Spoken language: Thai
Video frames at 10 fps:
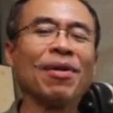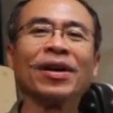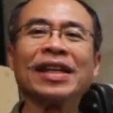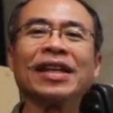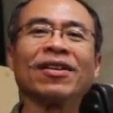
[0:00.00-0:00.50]
บอ
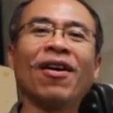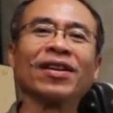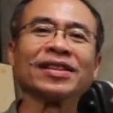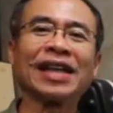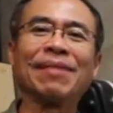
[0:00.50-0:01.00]
ดี้กล้อง
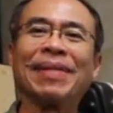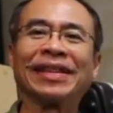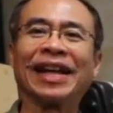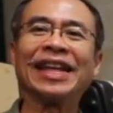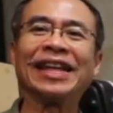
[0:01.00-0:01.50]
ใส่แบต
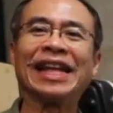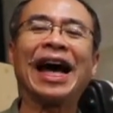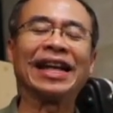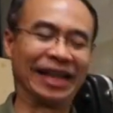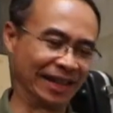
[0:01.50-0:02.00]
เตอรี่
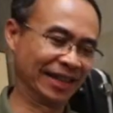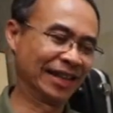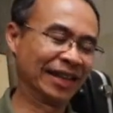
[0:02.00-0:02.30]
ได้เลย